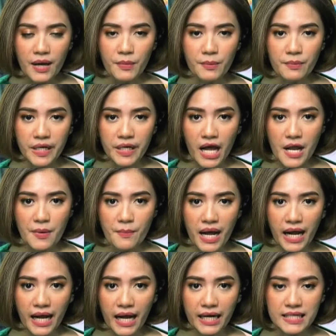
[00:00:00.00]
Pemberian
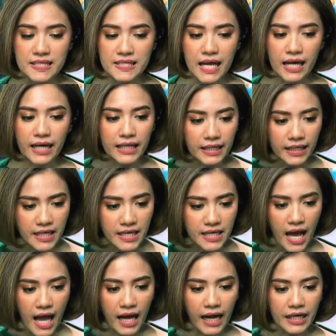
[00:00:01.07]
makan siang ini
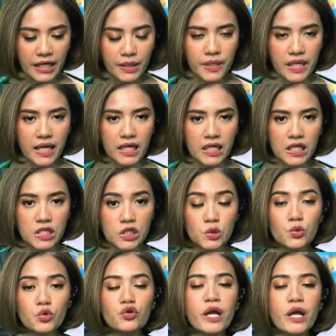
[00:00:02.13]
akan diberikan ke
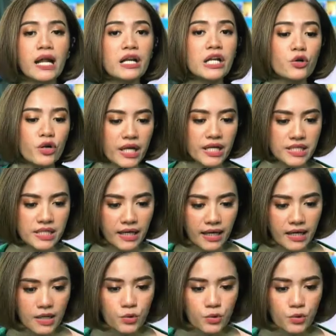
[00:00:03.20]
seluruh daerah di Indonesia,